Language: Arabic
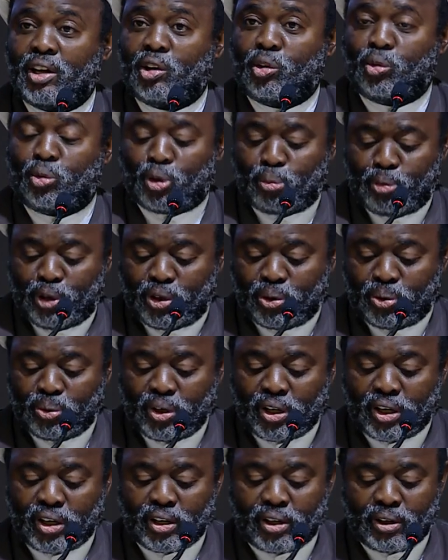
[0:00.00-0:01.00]
ومن
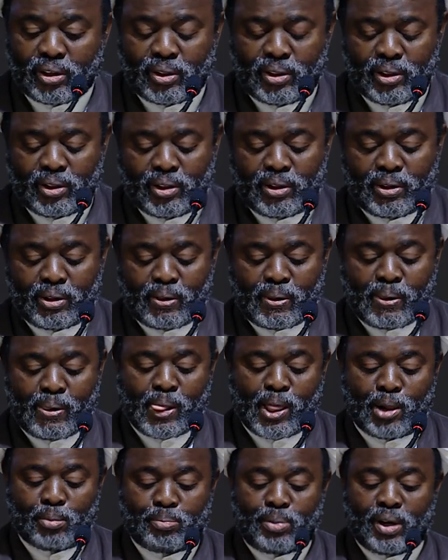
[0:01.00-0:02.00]
هنا
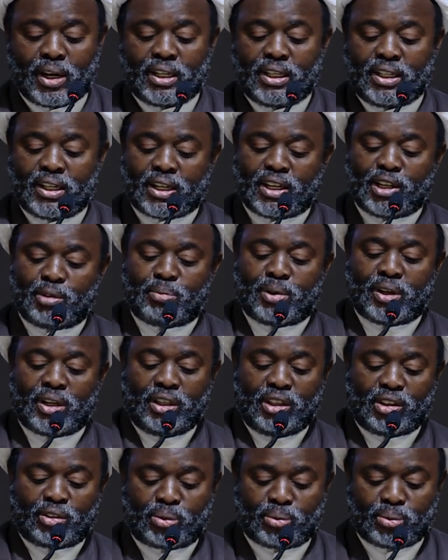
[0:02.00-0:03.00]
بادر
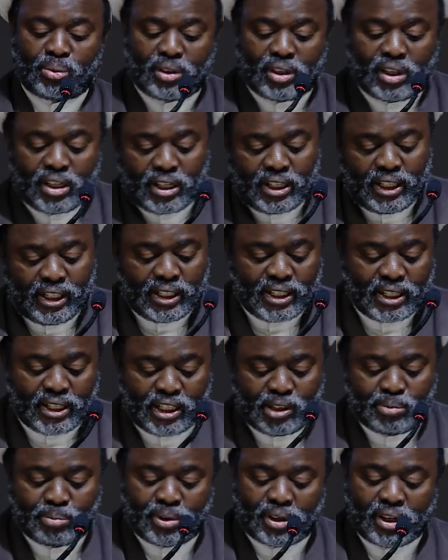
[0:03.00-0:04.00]
الباحثون إلى
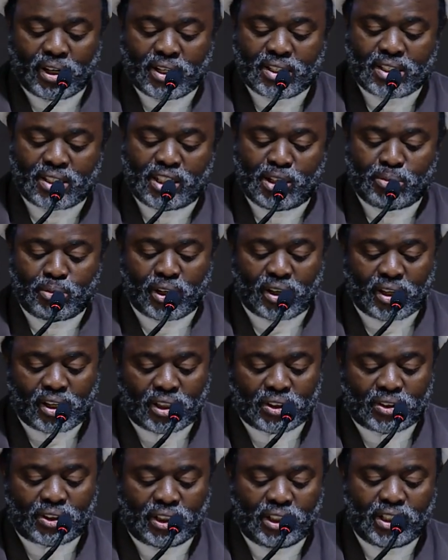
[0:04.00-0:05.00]
إبراز
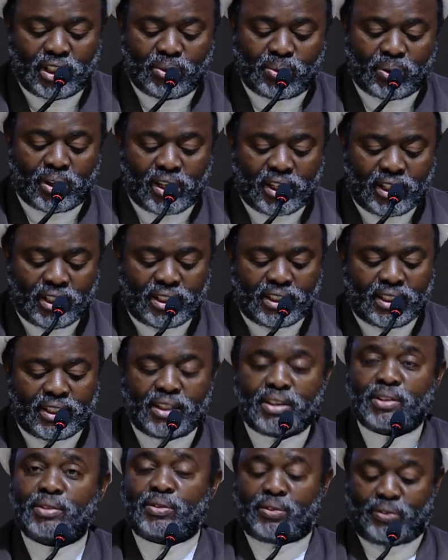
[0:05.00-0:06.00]
المقاطع
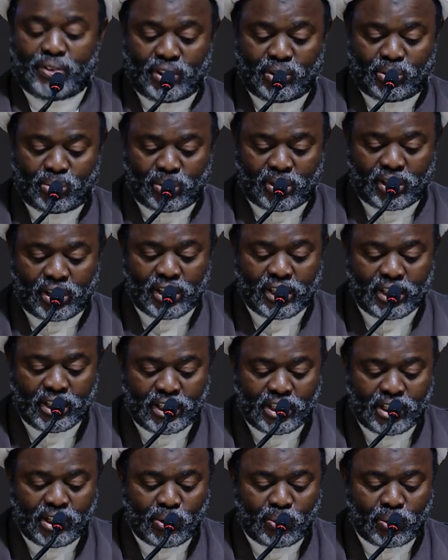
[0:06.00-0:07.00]
الواردة في
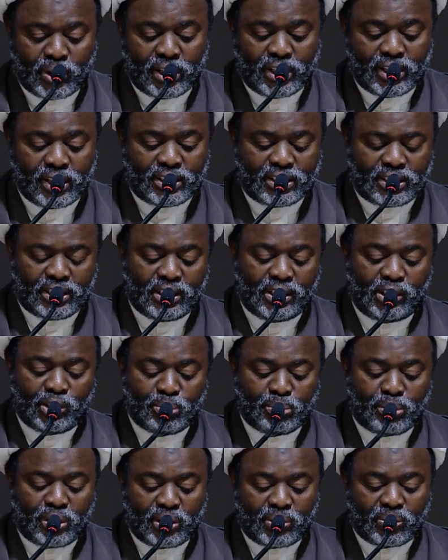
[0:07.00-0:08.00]
الدعاء والتي
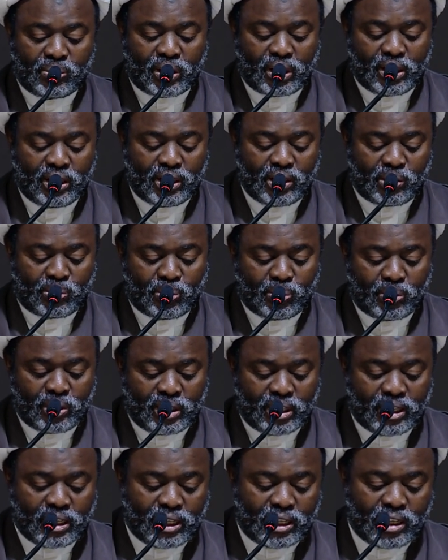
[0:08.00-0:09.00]
يمكن أن يكون
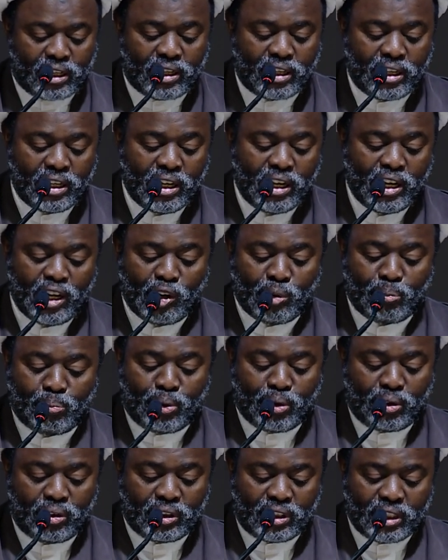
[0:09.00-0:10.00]
لها
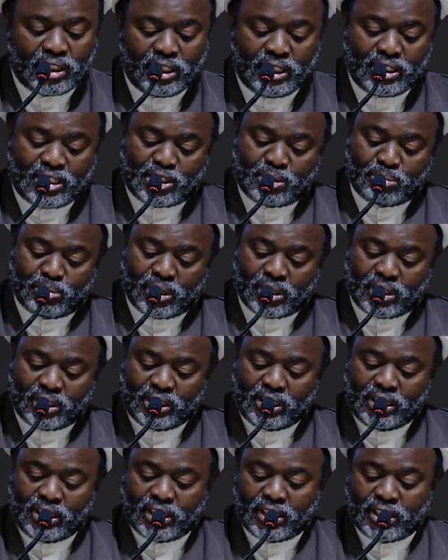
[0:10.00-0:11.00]
بعداً
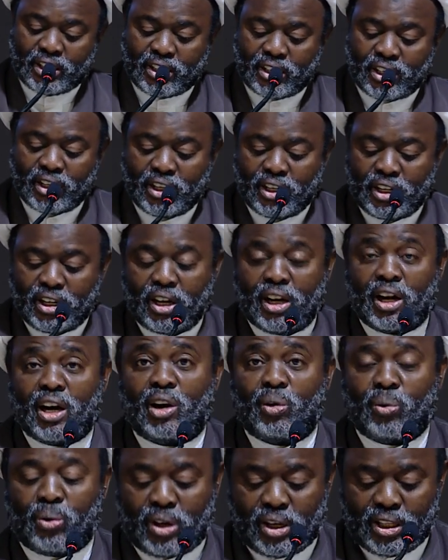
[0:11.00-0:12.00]
اجتماعياً
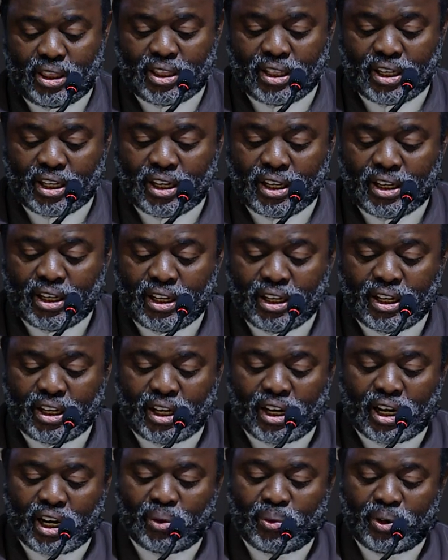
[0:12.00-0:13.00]
أو أثراً
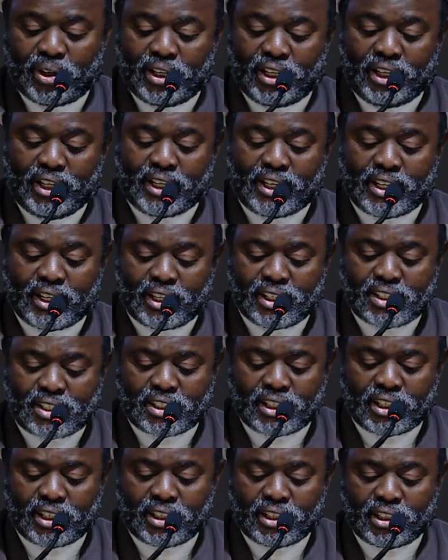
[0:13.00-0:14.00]
أو
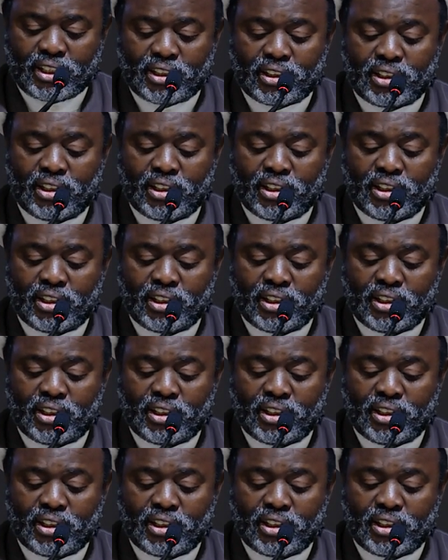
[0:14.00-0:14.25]
انعكاساً